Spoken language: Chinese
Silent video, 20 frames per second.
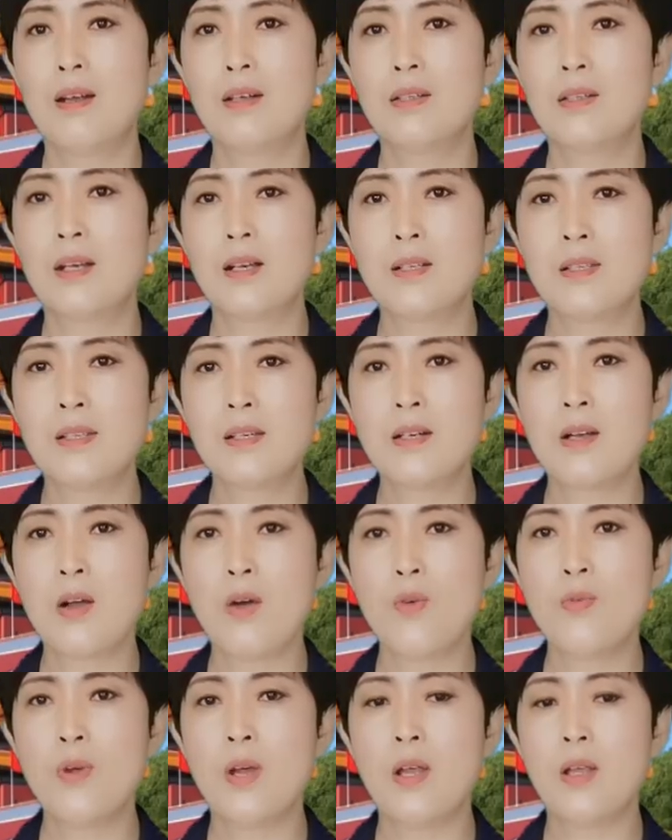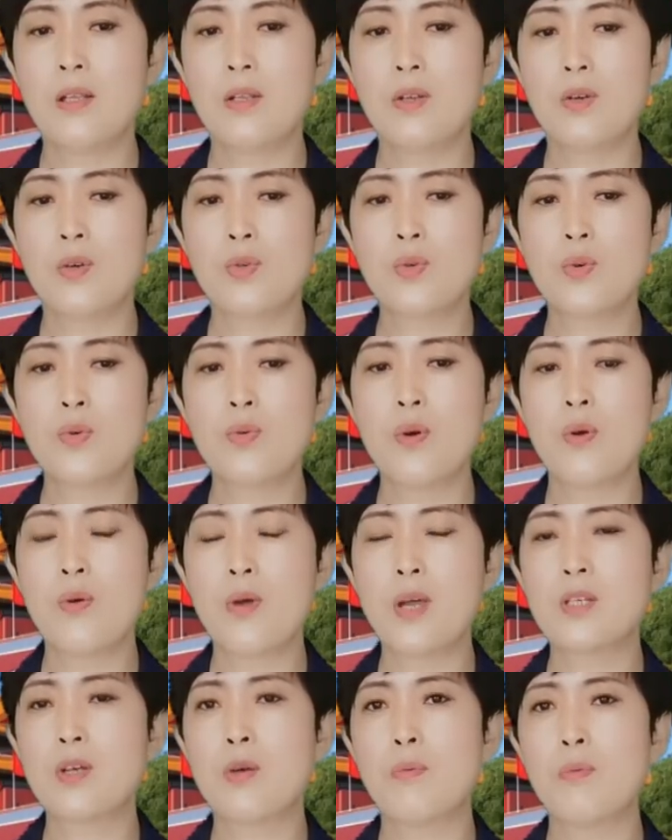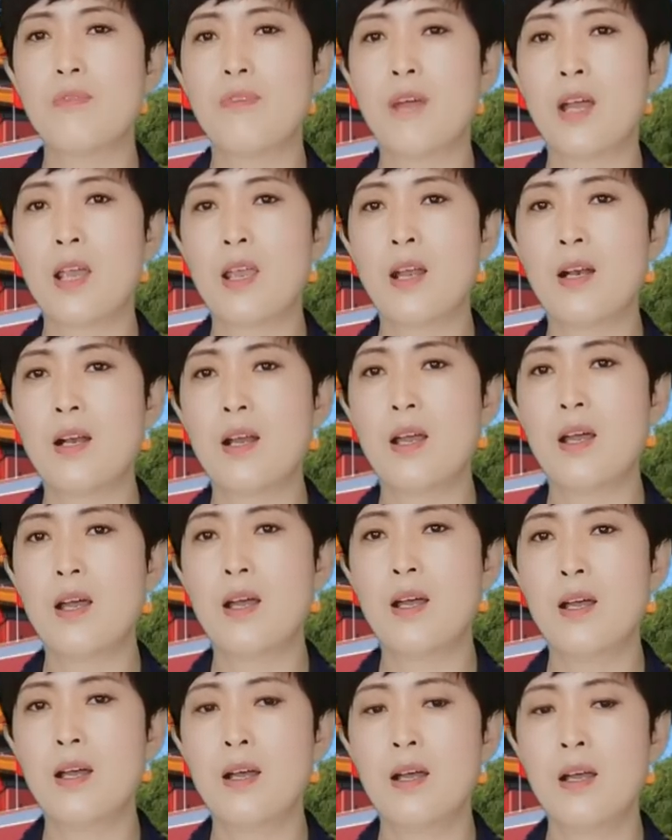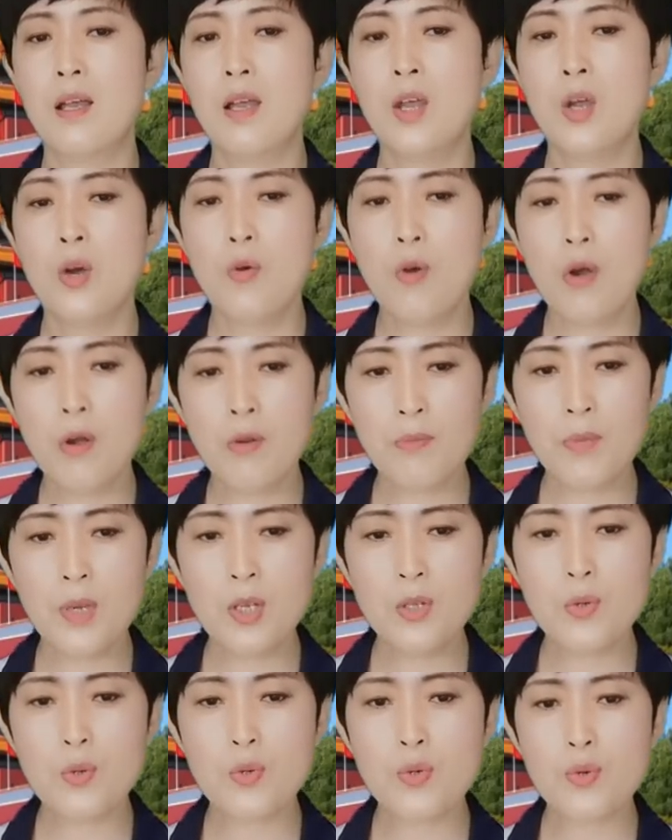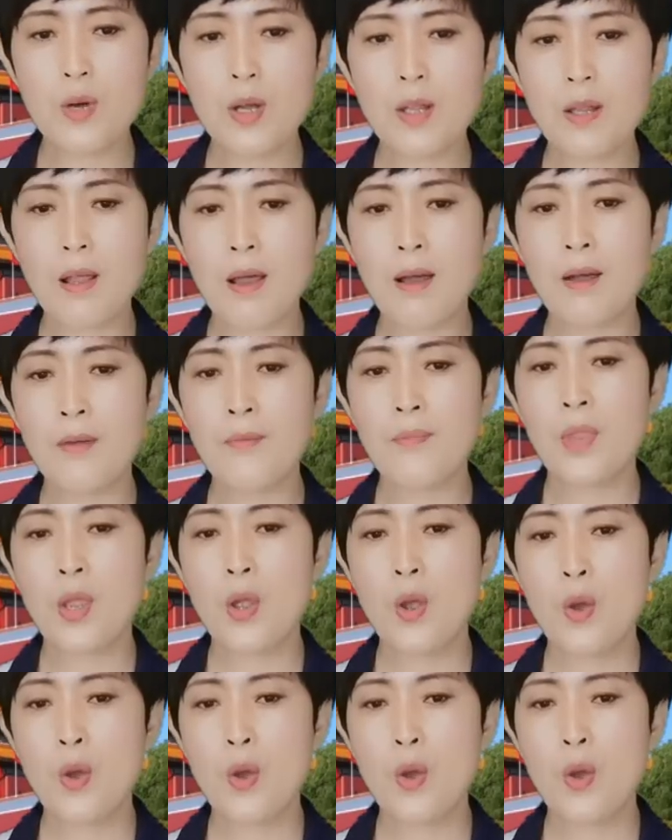这个记者问中国外交部发言人汪文斌就说呢，